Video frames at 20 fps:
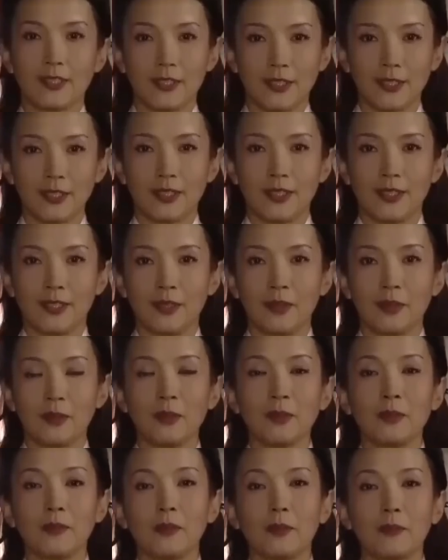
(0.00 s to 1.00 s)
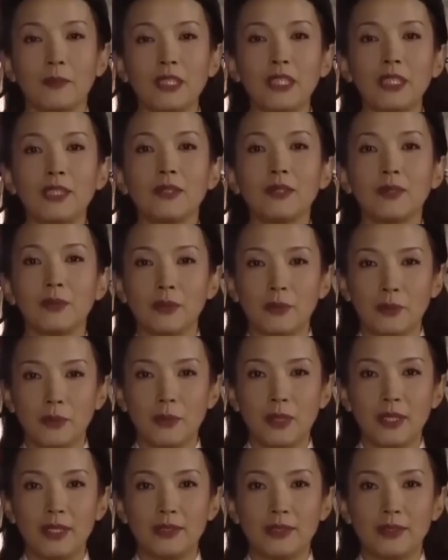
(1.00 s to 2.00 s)
是，我们是
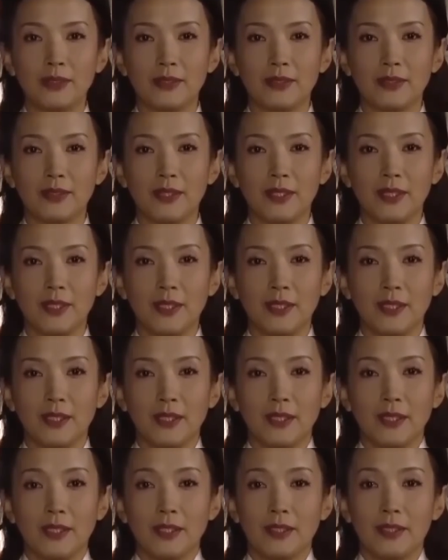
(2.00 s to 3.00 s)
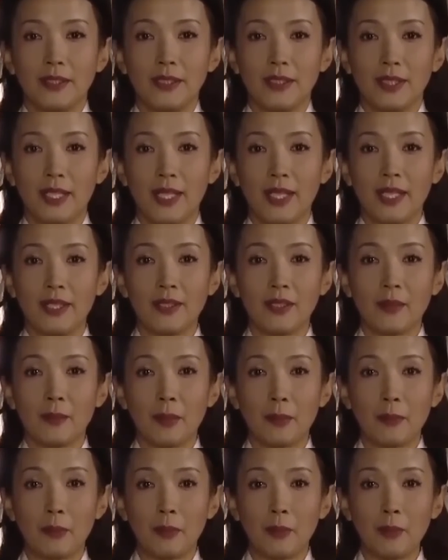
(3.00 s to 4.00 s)
女官。既然
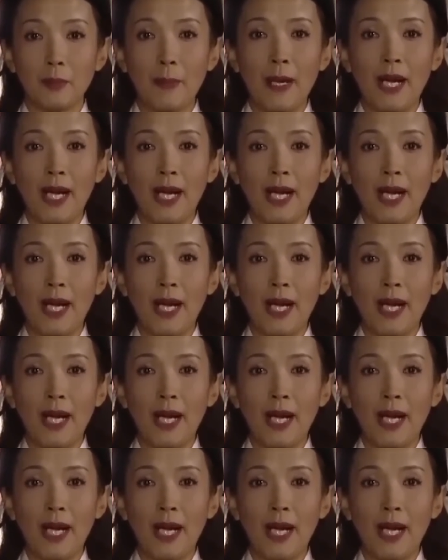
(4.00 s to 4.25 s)
你们不